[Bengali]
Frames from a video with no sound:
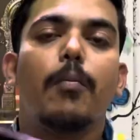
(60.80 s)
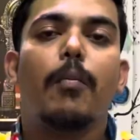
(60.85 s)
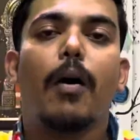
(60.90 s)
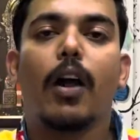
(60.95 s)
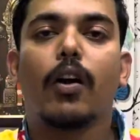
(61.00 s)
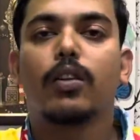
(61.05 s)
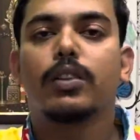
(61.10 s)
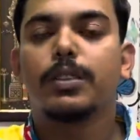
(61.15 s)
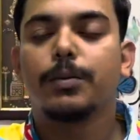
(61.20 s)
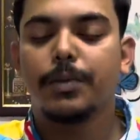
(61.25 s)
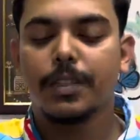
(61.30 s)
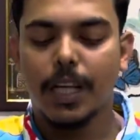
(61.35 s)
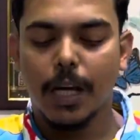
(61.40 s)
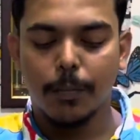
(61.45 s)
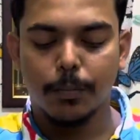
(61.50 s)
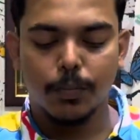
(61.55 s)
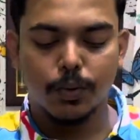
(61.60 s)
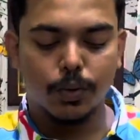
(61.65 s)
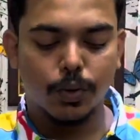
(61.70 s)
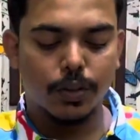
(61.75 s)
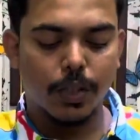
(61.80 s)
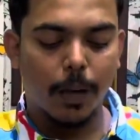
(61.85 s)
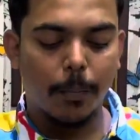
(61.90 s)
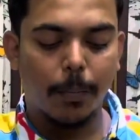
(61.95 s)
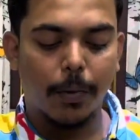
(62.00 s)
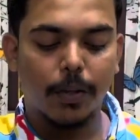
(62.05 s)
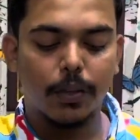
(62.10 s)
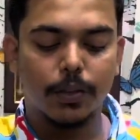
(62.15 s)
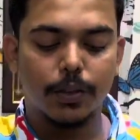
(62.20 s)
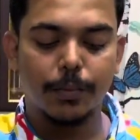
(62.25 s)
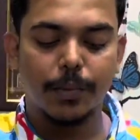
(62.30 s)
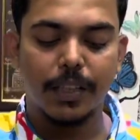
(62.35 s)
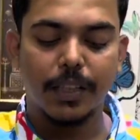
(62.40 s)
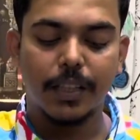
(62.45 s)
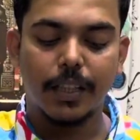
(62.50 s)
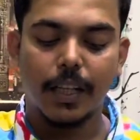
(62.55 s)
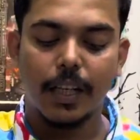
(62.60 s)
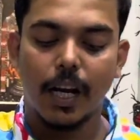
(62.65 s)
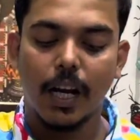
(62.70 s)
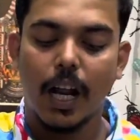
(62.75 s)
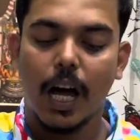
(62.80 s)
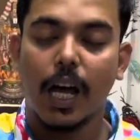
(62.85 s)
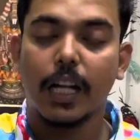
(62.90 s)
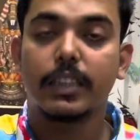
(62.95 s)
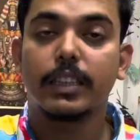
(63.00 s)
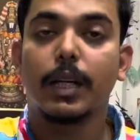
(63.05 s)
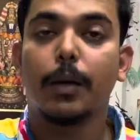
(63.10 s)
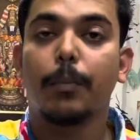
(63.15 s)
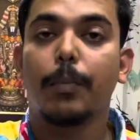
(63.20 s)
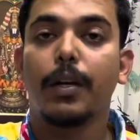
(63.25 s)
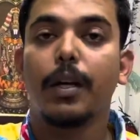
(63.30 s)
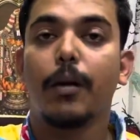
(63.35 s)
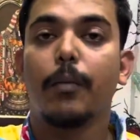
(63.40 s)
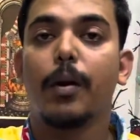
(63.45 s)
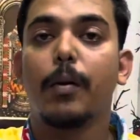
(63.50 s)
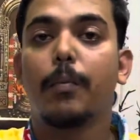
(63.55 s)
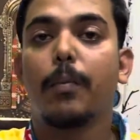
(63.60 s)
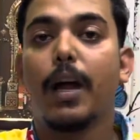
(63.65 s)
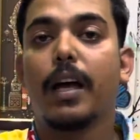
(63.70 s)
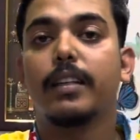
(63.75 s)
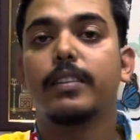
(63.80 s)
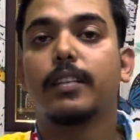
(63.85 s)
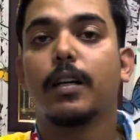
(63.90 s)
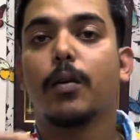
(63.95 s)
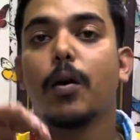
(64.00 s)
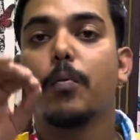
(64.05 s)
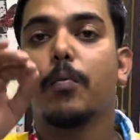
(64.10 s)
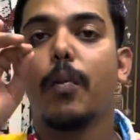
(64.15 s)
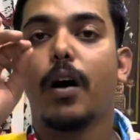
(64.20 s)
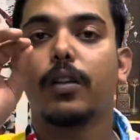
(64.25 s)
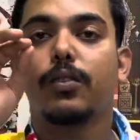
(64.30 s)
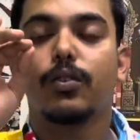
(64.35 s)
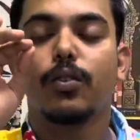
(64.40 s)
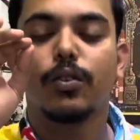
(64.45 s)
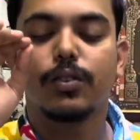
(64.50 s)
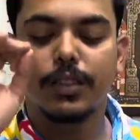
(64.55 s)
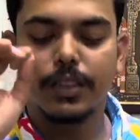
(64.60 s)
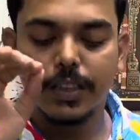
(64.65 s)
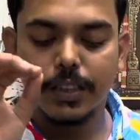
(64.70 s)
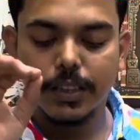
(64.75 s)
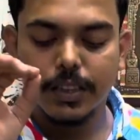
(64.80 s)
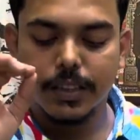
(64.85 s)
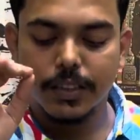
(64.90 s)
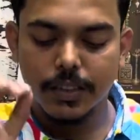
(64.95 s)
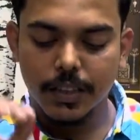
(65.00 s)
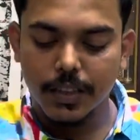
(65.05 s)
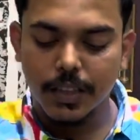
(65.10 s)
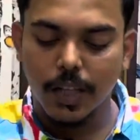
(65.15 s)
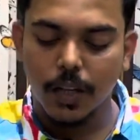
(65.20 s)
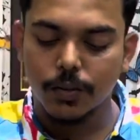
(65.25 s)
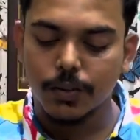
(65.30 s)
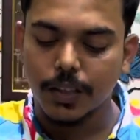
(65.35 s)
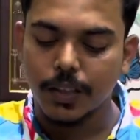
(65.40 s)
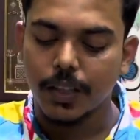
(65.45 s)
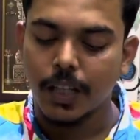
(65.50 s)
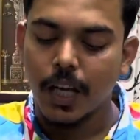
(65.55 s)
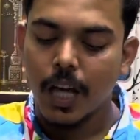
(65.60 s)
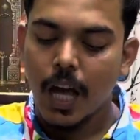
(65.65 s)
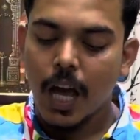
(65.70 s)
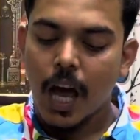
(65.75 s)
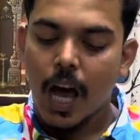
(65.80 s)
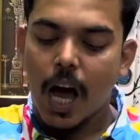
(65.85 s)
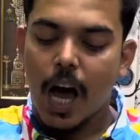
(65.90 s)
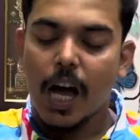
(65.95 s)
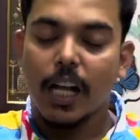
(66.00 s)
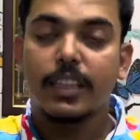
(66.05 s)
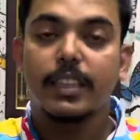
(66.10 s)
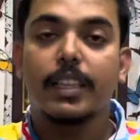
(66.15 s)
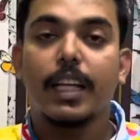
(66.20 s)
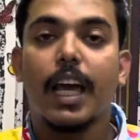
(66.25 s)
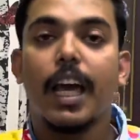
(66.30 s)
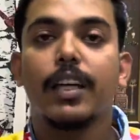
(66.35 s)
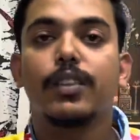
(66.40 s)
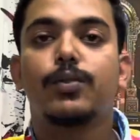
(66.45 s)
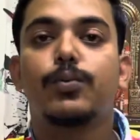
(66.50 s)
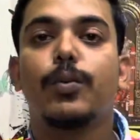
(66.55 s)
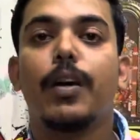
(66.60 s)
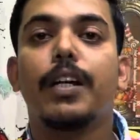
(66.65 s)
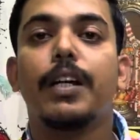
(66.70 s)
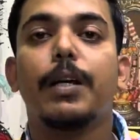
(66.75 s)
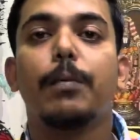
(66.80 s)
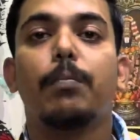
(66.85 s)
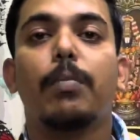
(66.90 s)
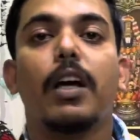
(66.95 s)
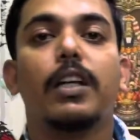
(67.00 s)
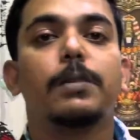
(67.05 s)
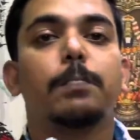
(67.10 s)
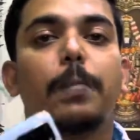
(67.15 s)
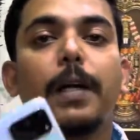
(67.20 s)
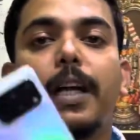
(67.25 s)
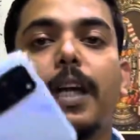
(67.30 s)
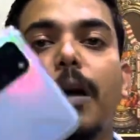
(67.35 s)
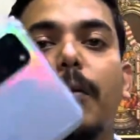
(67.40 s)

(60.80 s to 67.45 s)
বারো জিবি র্যাম দুশো ছাপ্পান্ন জিবি ইন্টারনাল আজকে পেয়ে যাবেন প্রাইস থাকবে মাত্র সিক্সটি থ্রি থাউজেন্ড আজকে এস টোয়েন্টি প্লাস পেয়ে